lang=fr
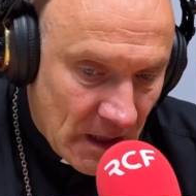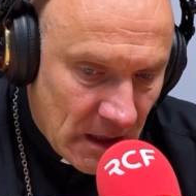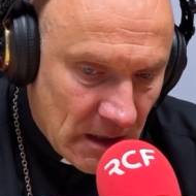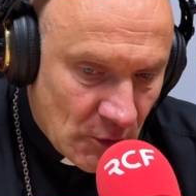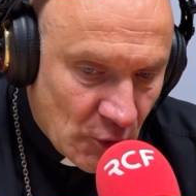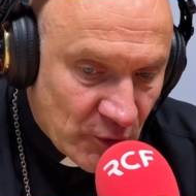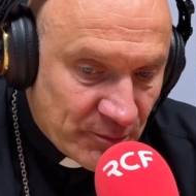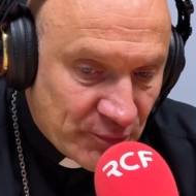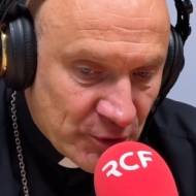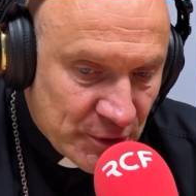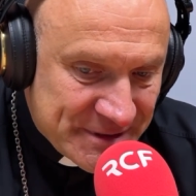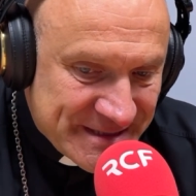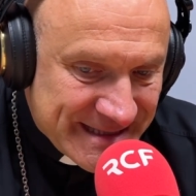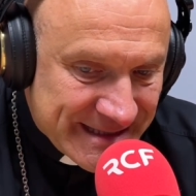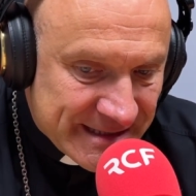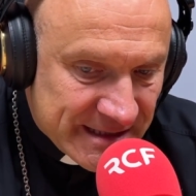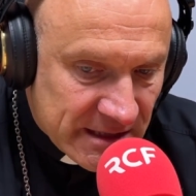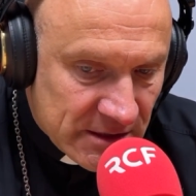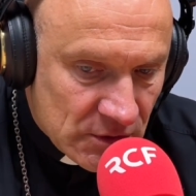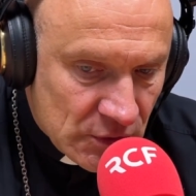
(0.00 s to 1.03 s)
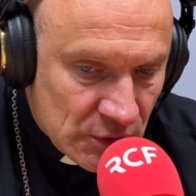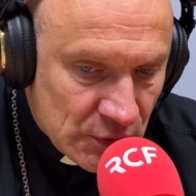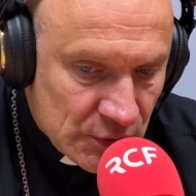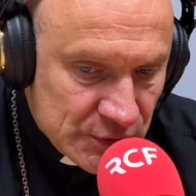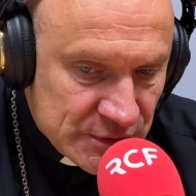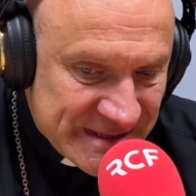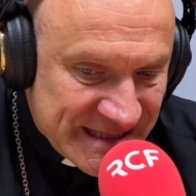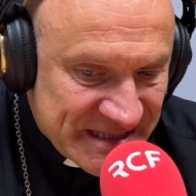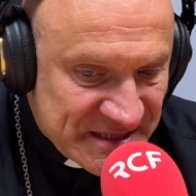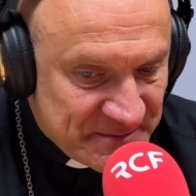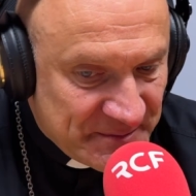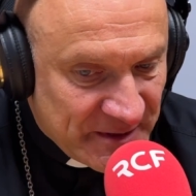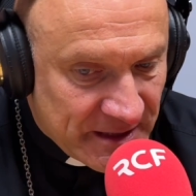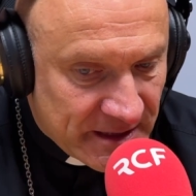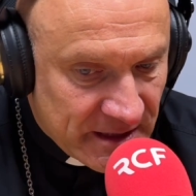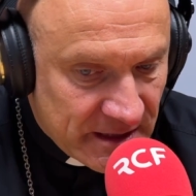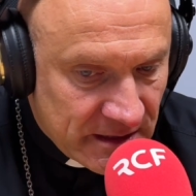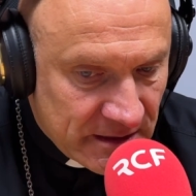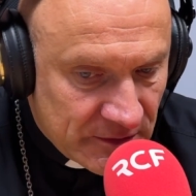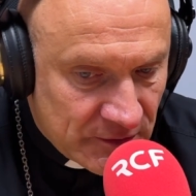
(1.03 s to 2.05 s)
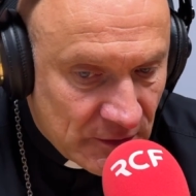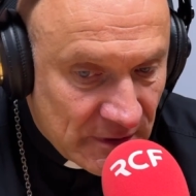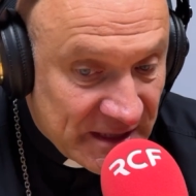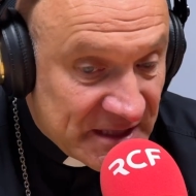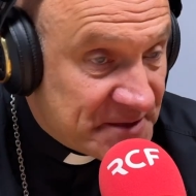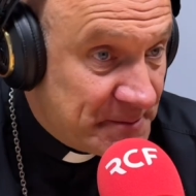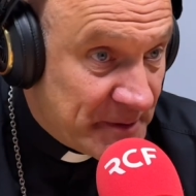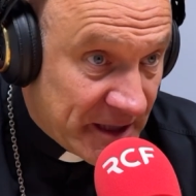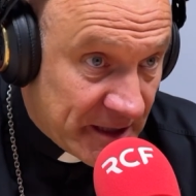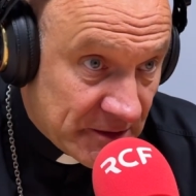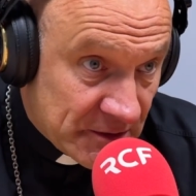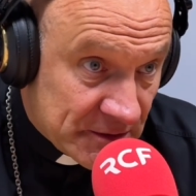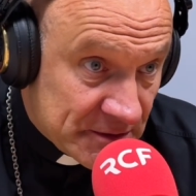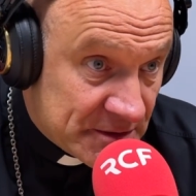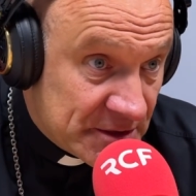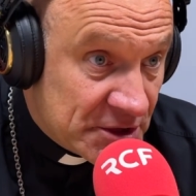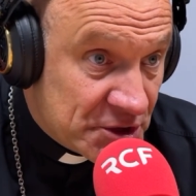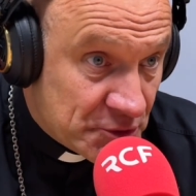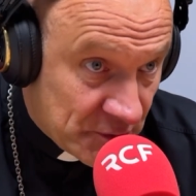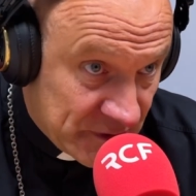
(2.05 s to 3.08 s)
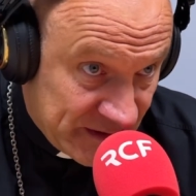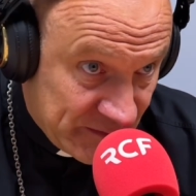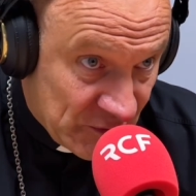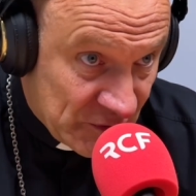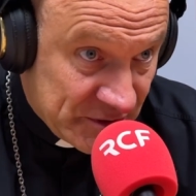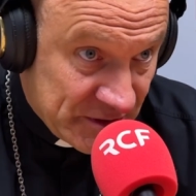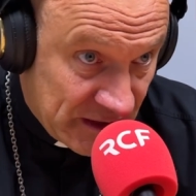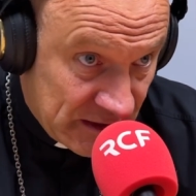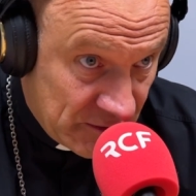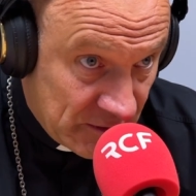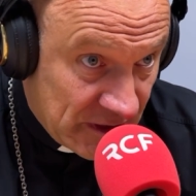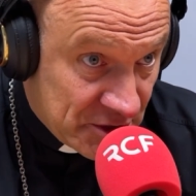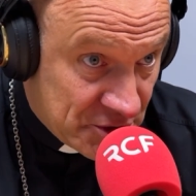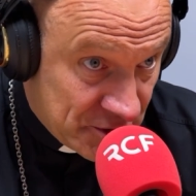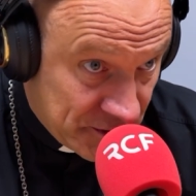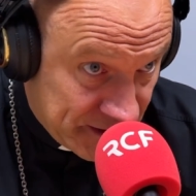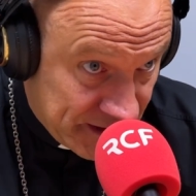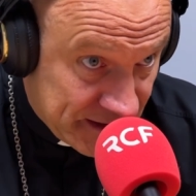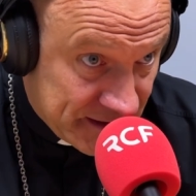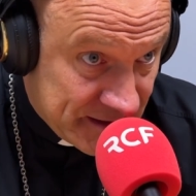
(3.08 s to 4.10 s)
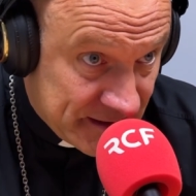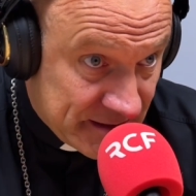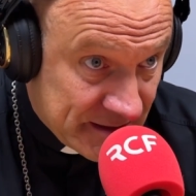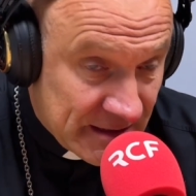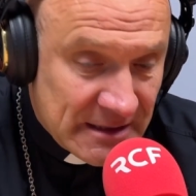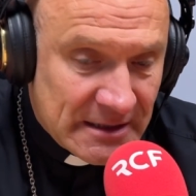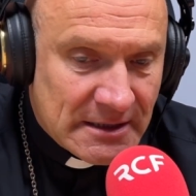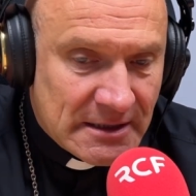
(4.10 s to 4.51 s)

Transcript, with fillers: Le but, c'était de s'inspirer de l'expérience des Journées mondiales de la jeunesse,